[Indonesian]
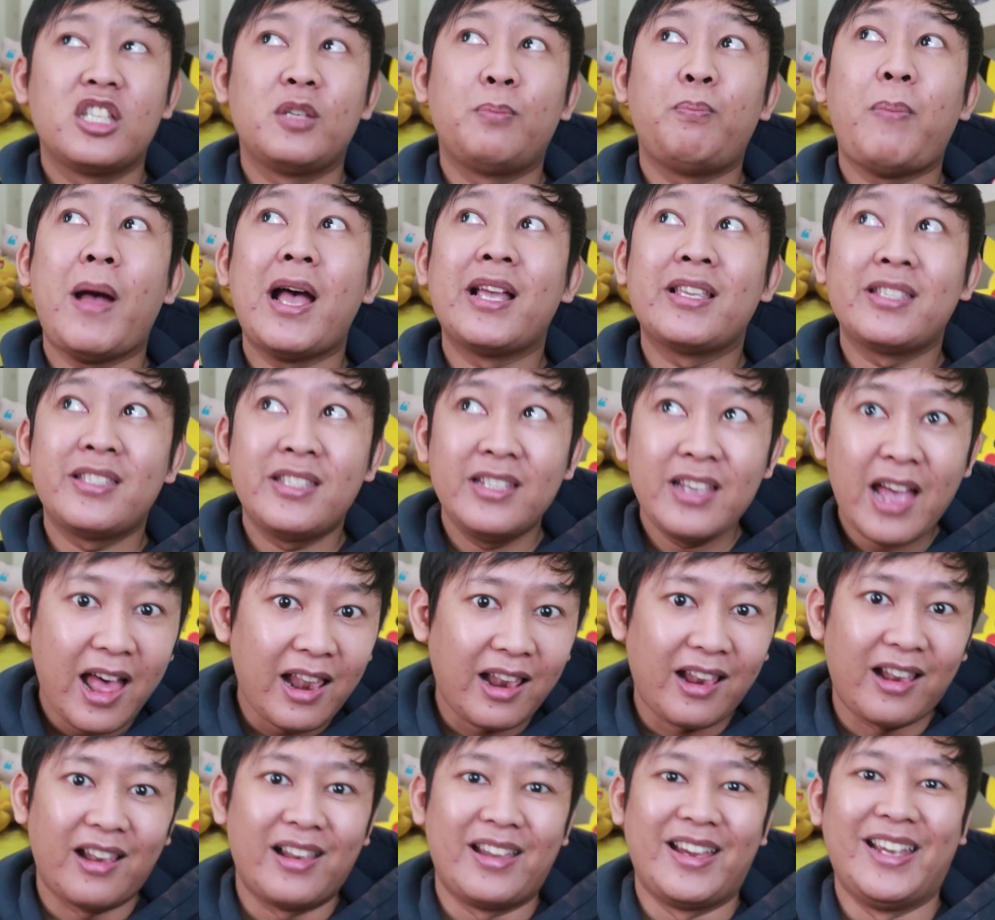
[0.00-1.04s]

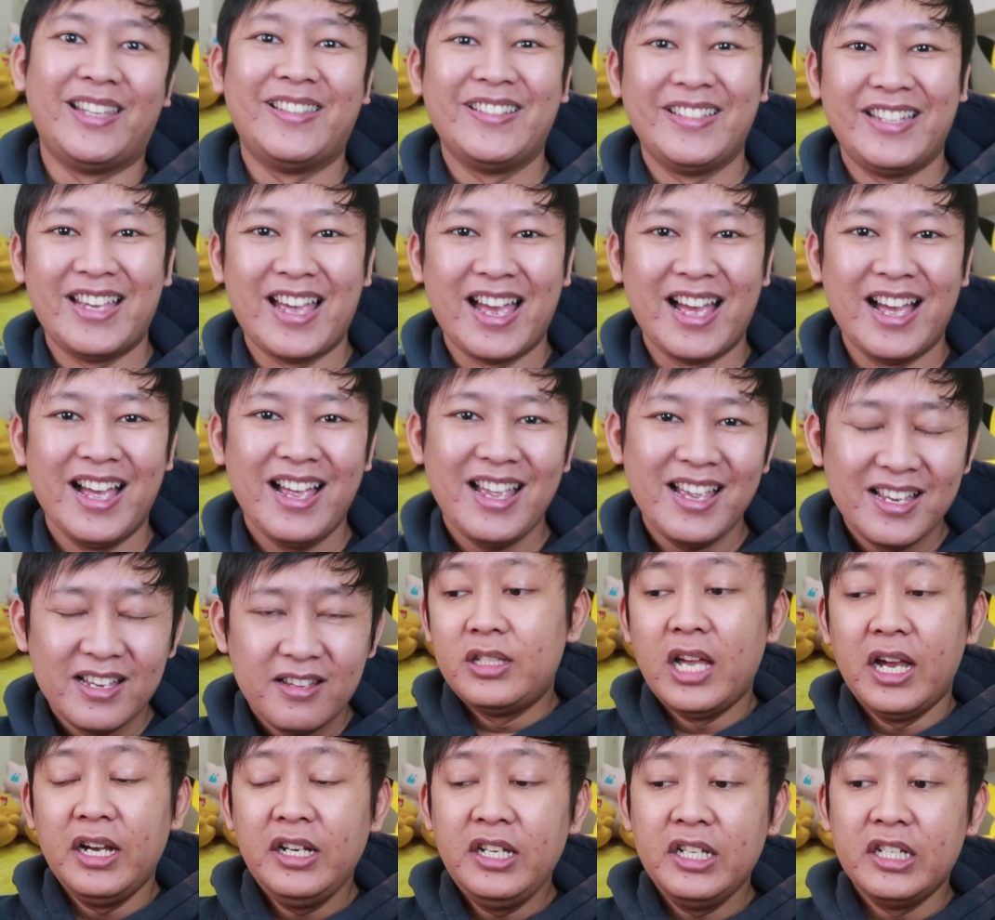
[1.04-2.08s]
spasial gitu ya.
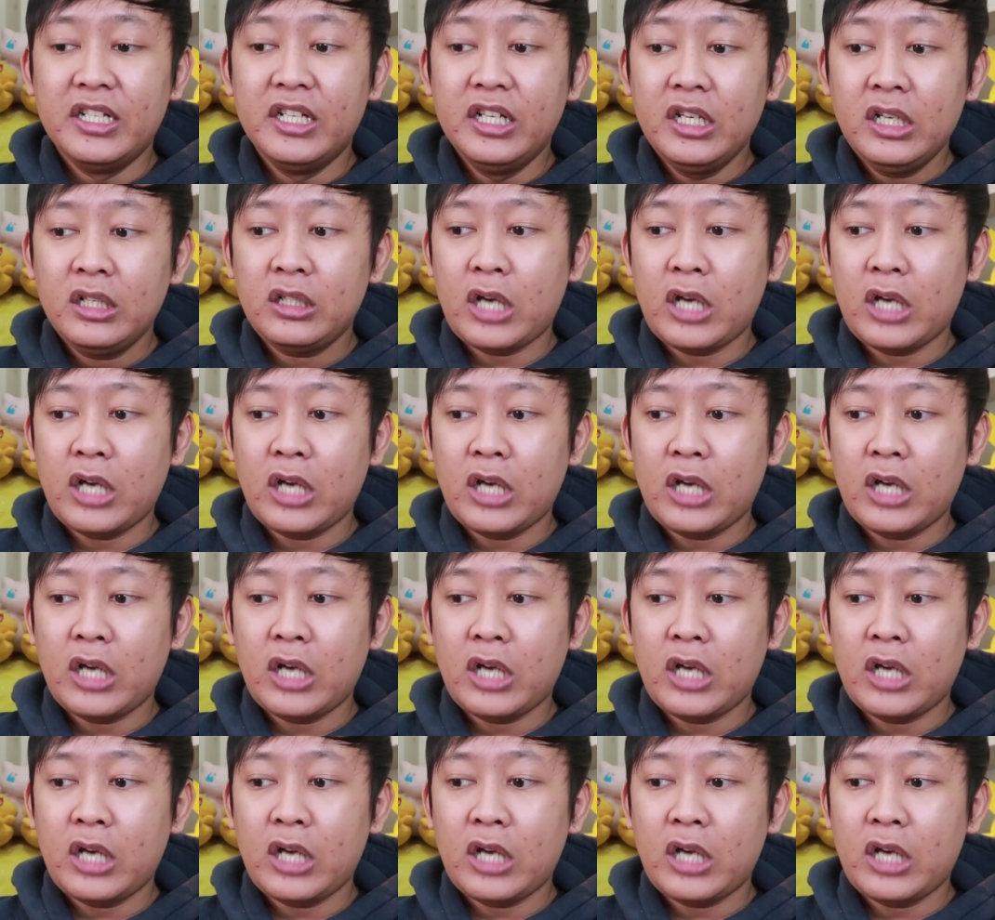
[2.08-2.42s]
Jadi